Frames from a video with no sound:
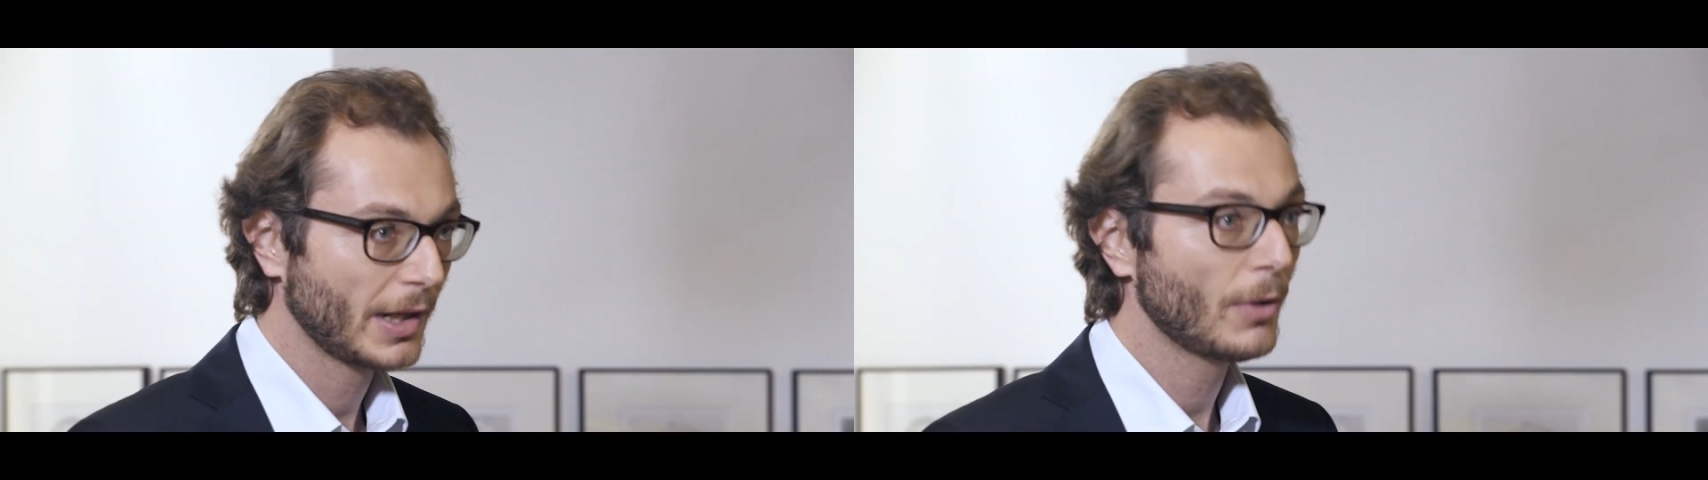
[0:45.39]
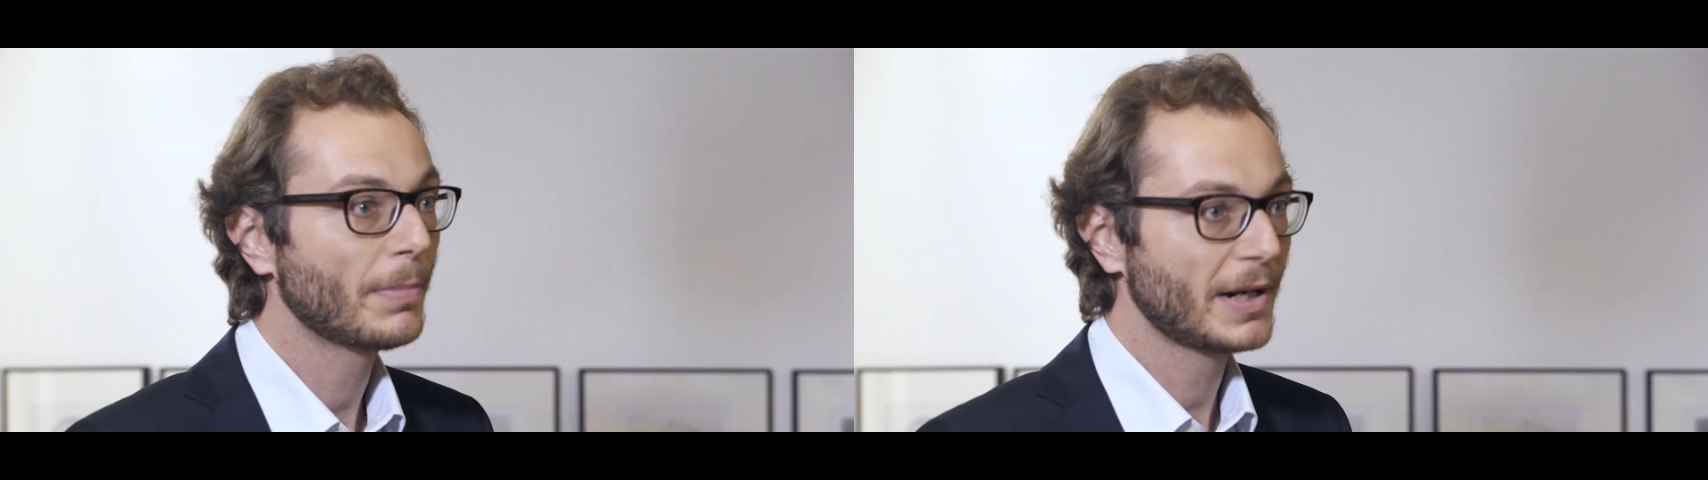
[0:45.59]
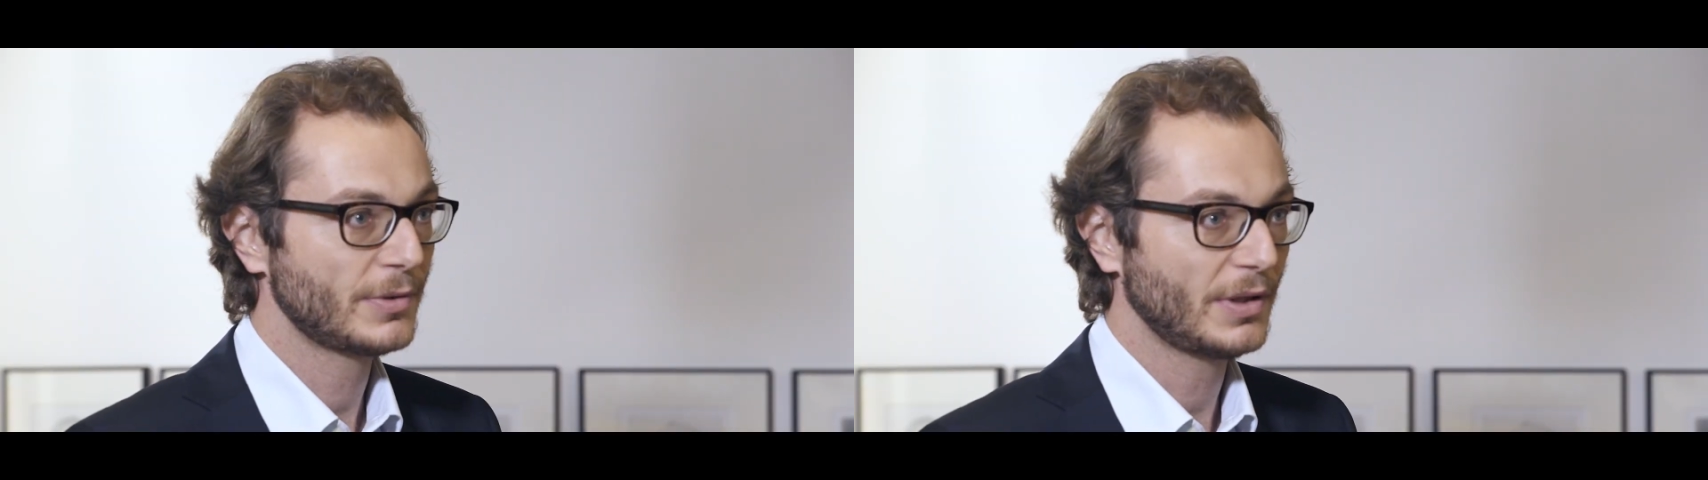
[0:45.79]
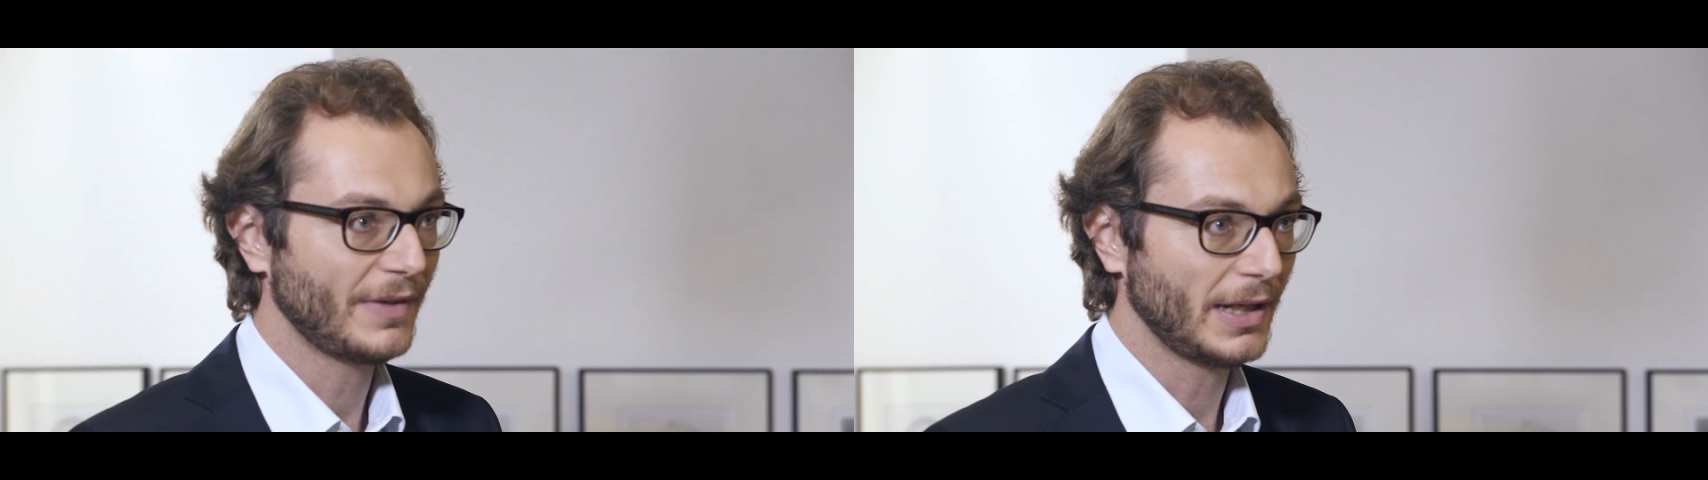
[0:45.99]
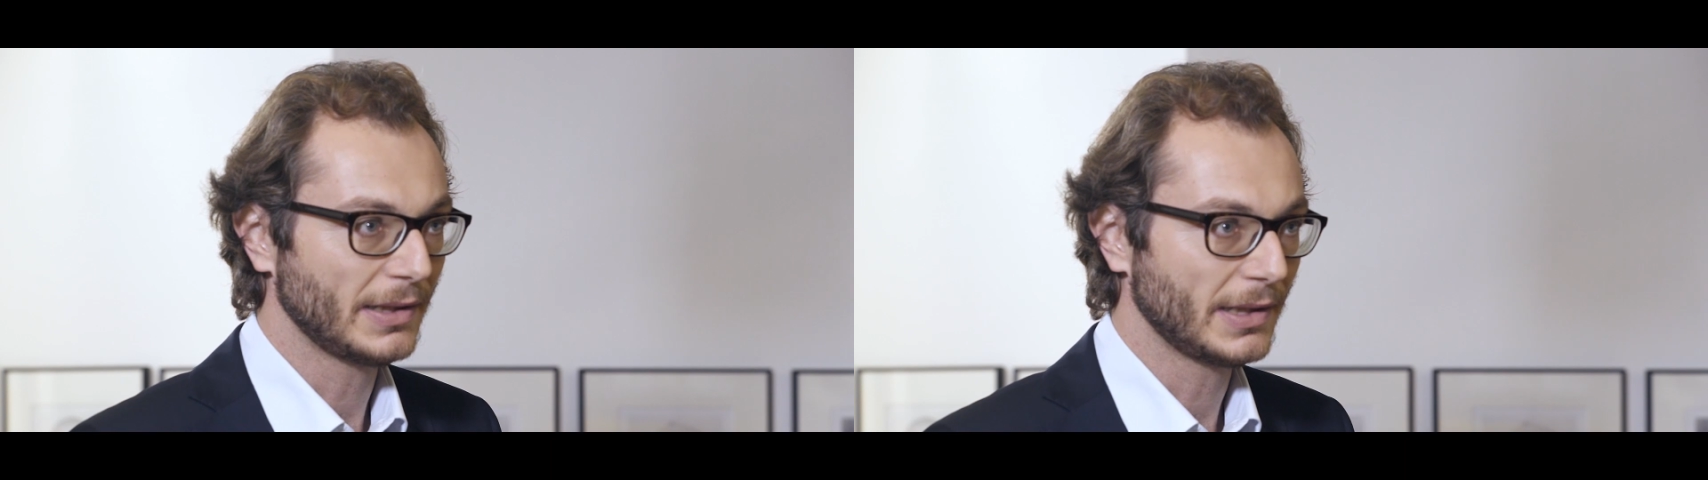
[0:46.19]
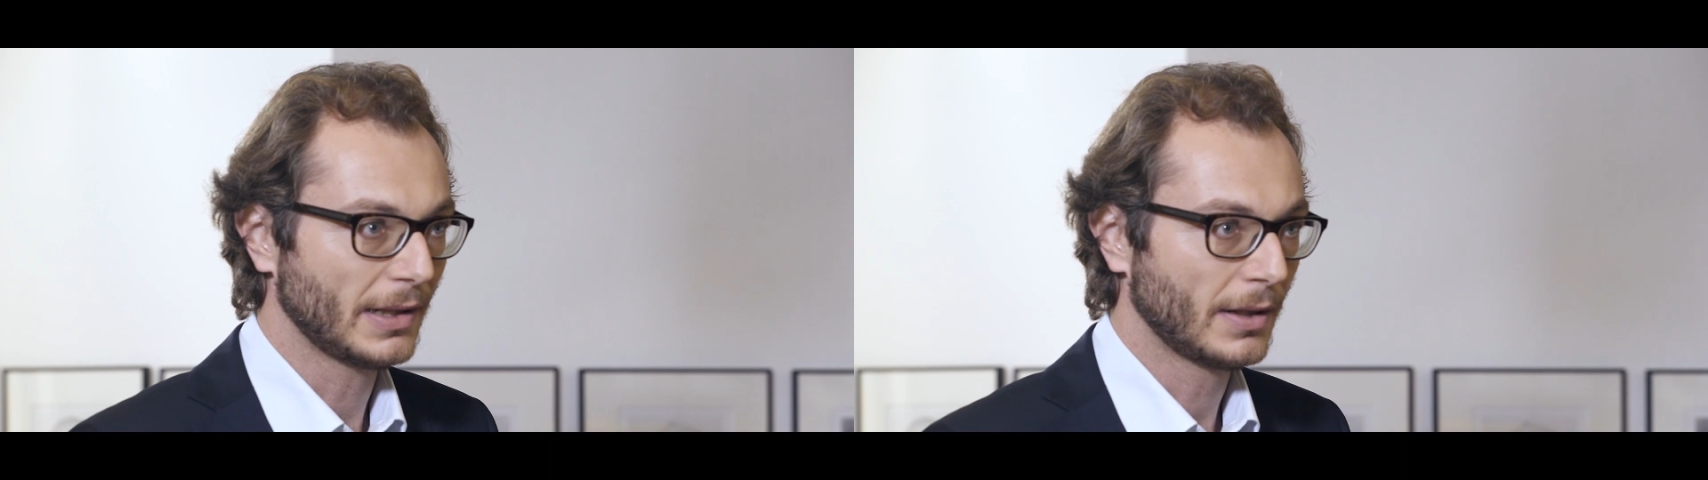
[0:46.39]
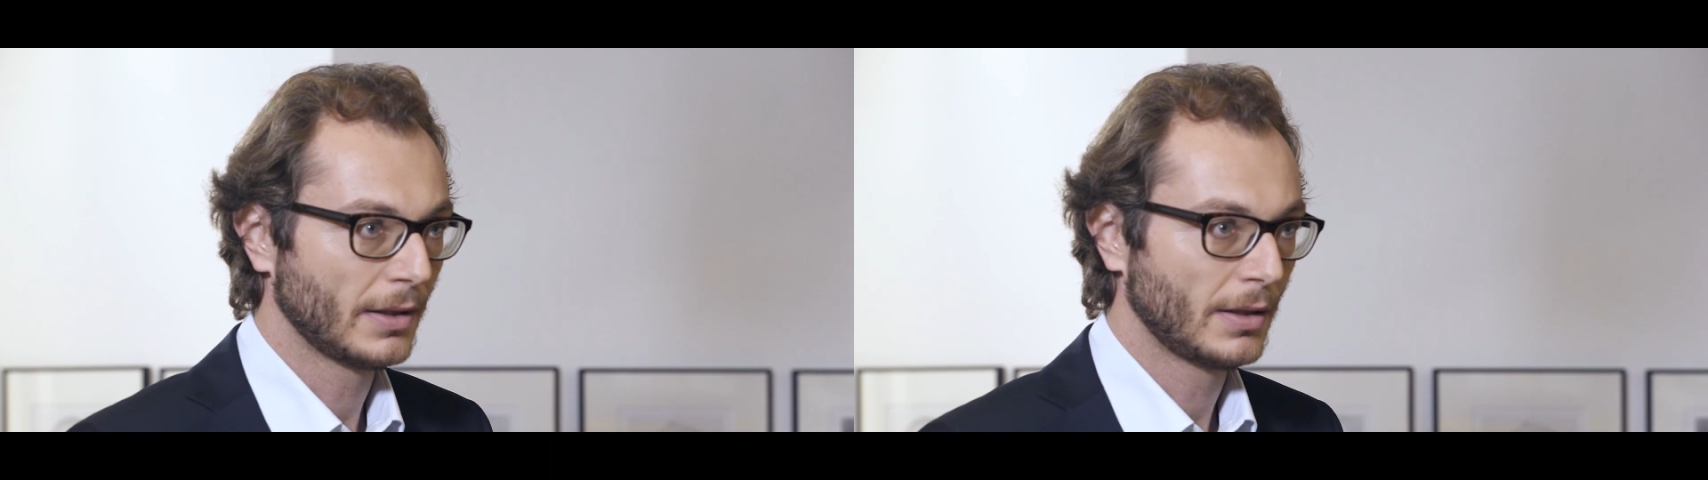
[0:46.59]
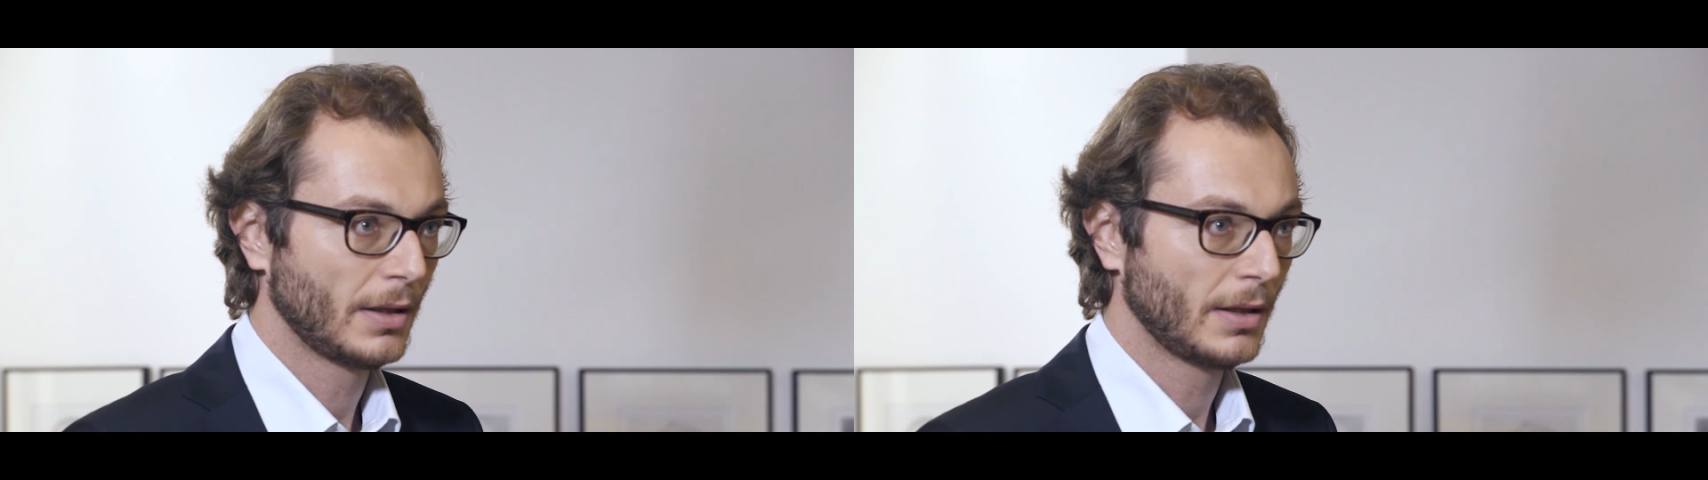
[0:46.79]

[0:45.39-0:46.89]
che ha un prezzo di vendita,